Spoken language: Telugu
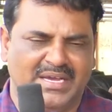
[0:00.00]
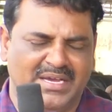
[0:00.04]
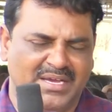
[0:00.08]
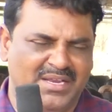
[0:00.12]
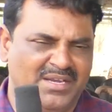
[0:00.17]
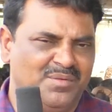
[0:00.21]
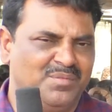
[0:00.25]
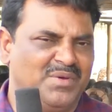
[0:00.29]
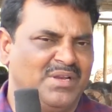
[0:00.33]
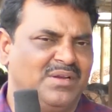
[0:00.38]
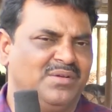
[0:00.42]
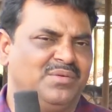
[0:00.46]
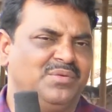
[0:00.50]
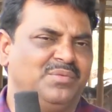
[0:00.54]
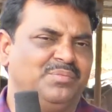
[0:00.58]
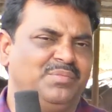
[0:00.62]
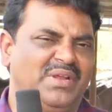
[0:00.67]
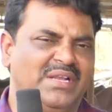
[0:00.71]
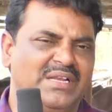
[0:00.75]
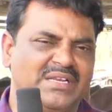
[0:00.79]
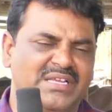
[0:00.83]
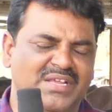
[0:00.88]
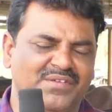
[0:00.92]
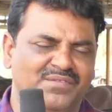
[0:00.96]
యానిమల్
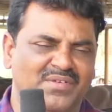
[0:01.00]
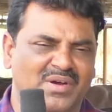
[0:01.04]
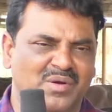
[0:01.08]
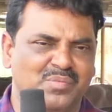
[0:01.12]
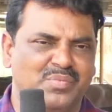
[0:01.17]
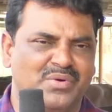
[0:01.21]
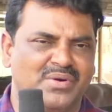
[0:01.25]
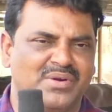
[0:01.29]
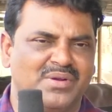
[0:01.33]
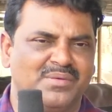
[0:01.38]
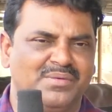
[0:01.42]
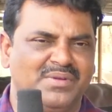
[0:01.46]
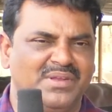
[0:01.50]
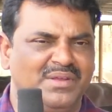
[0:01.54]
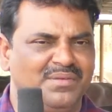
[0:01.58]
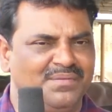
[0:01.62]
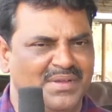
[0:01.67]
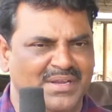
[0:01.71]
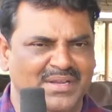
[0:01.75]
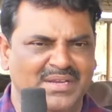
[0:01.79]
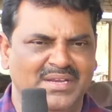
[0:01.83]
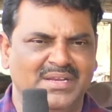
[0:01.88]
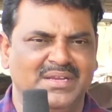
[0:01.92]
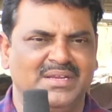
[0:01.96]
మిల్క్ ఇవ్వకపోవడం
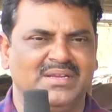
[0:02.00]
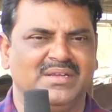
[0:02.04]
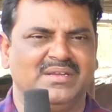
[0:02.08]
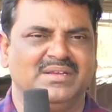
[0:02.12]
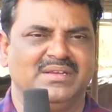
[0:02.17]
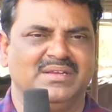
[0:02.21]
ఇవన్నీ